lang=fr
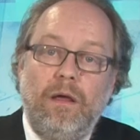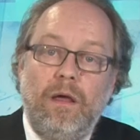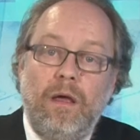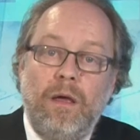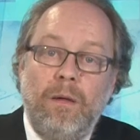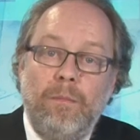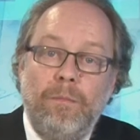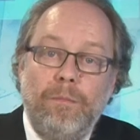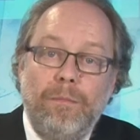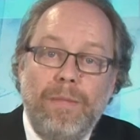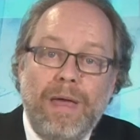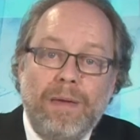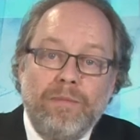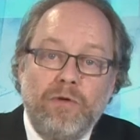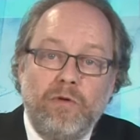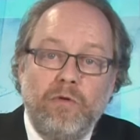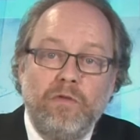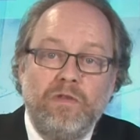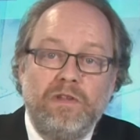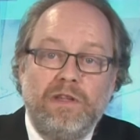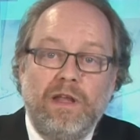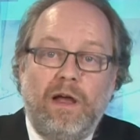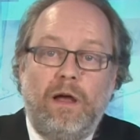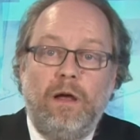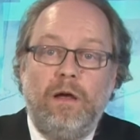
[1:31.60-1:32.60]
Même
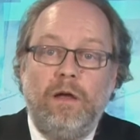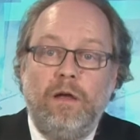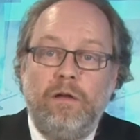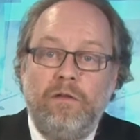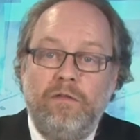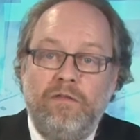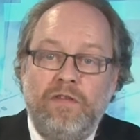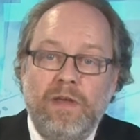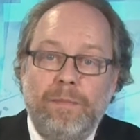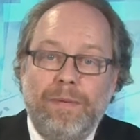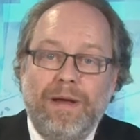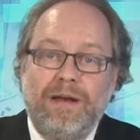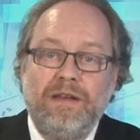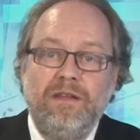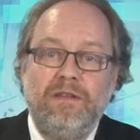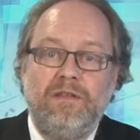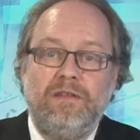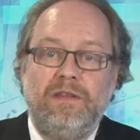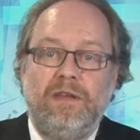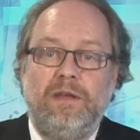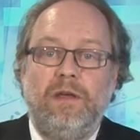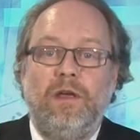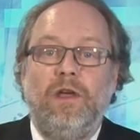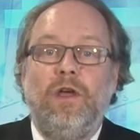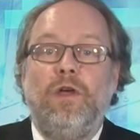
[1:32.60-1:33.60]
constat fait par
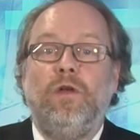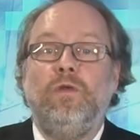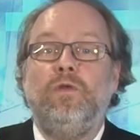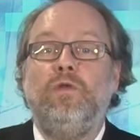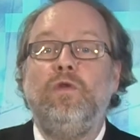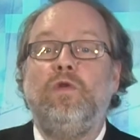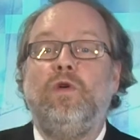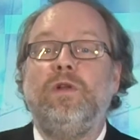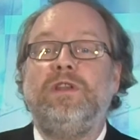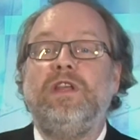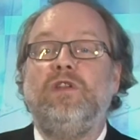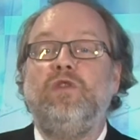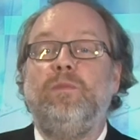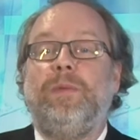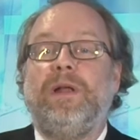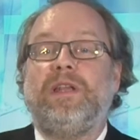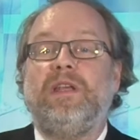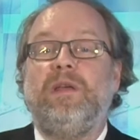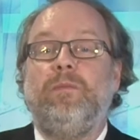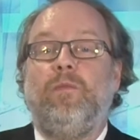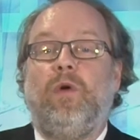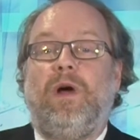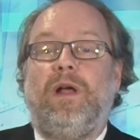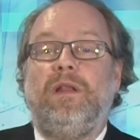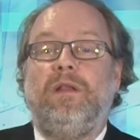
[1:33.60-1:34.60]
l'INSEE du côté du
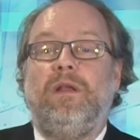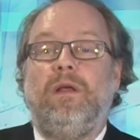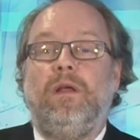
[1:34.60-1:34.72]
patrimoine.